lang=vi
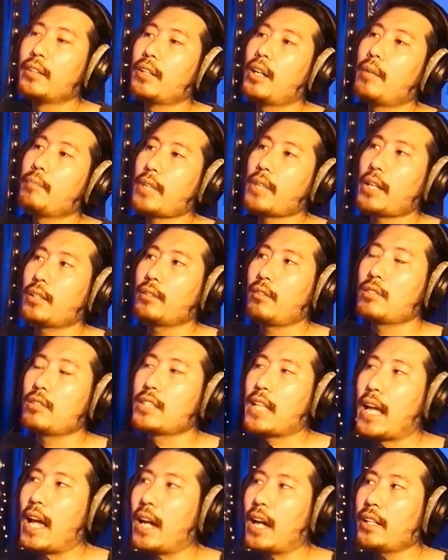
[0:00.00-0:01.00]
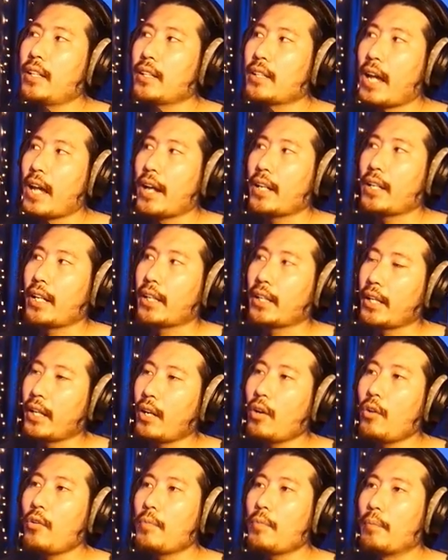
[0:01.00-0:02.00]
âm thanh nó sáng hiện đại lạnh
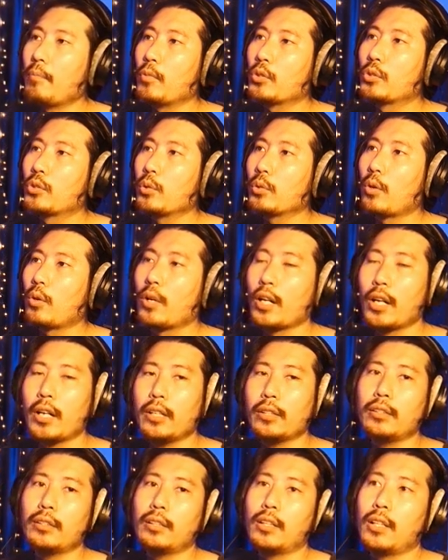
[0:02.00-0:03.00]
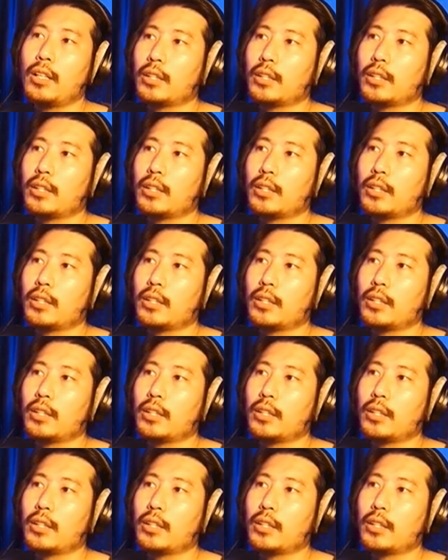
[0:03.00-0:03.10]
lẽo mà một chút cô đơn